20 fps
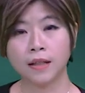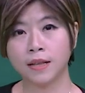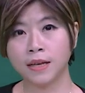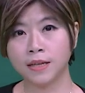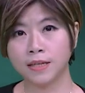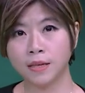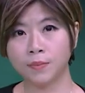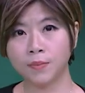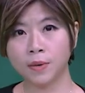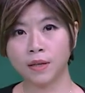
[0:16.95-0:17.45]

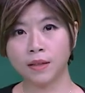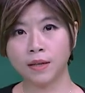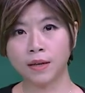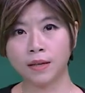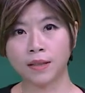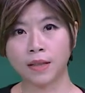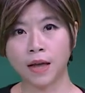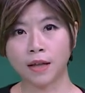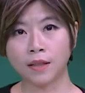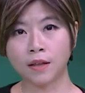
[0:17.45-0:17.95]
累计病
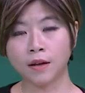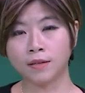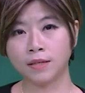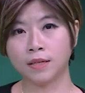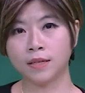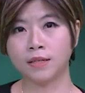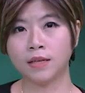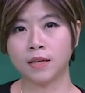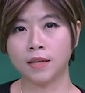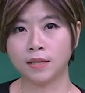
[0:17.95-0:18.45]
例达到
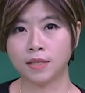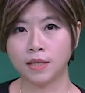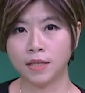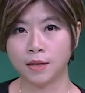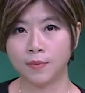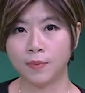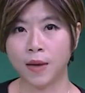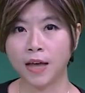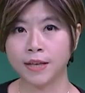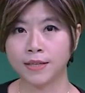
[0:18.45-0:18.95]
七千
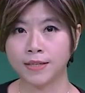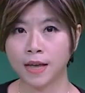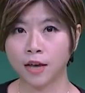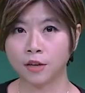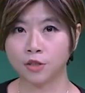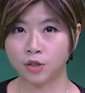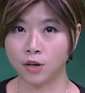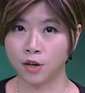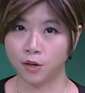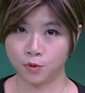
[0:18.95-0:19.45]
七百
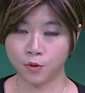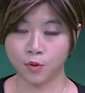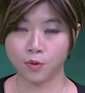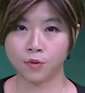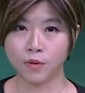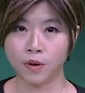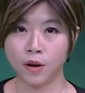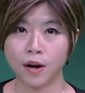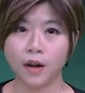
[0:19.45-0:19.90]
三十二宗。